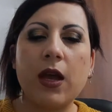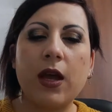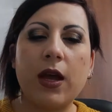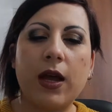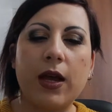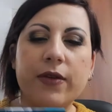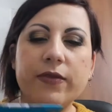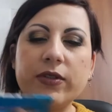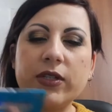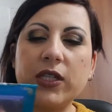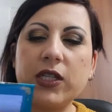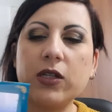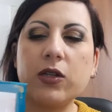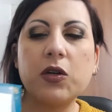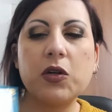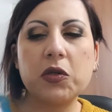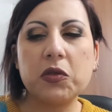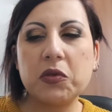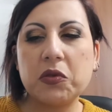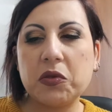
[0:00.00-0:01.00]
ah vi
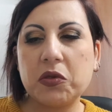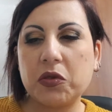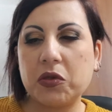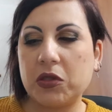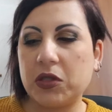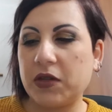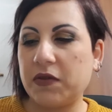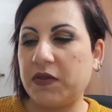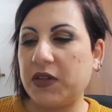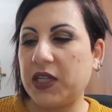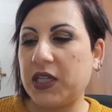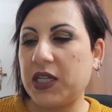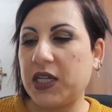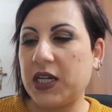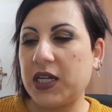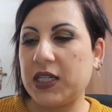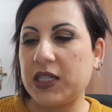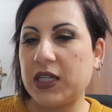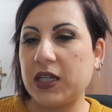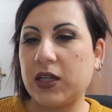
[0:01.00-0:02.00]
dico giusto se vi
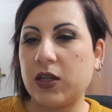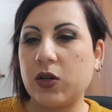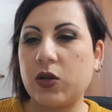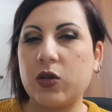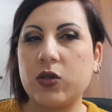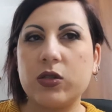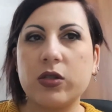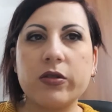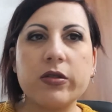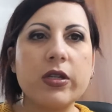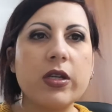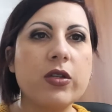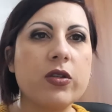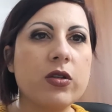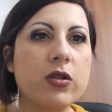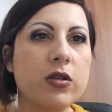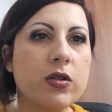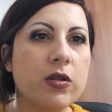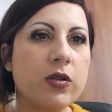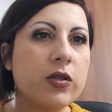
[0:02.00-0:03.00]
interessa che cosa ho usato
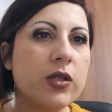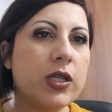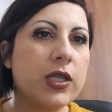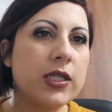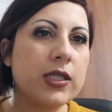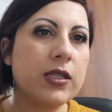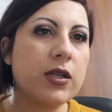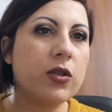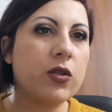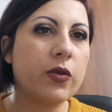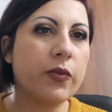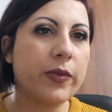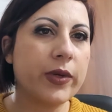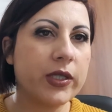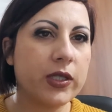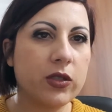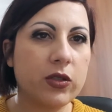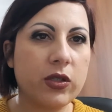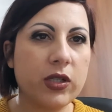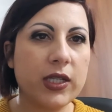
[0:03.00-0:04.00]
allora ho utilizzato un
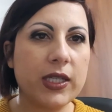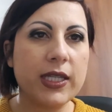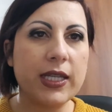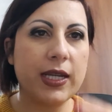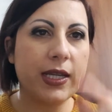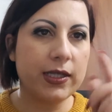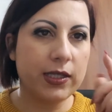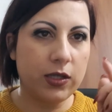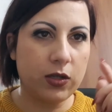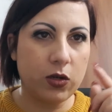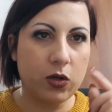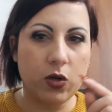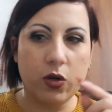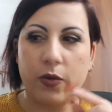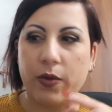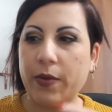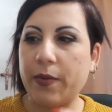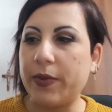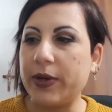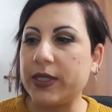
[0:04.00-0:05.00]
matitone della Kiko
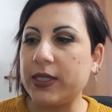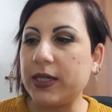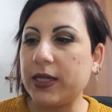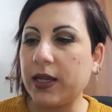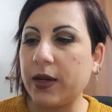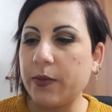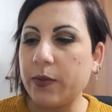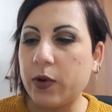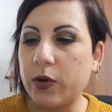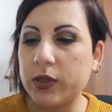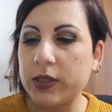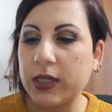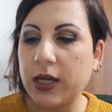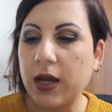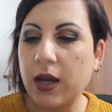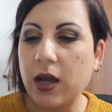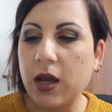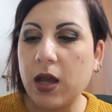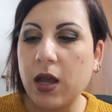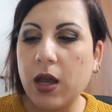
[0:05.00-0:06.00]
come base
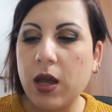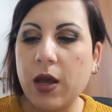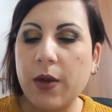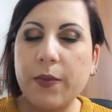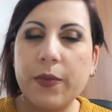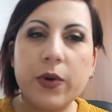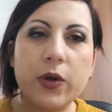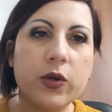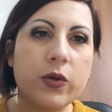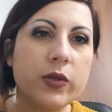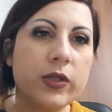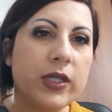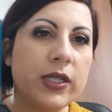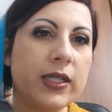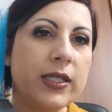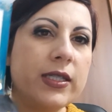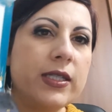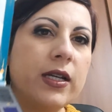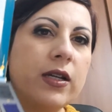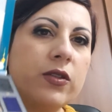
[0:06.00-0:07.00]
cremosa poi ho
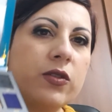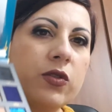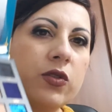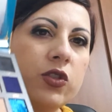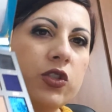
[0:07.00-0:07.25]
utilizzato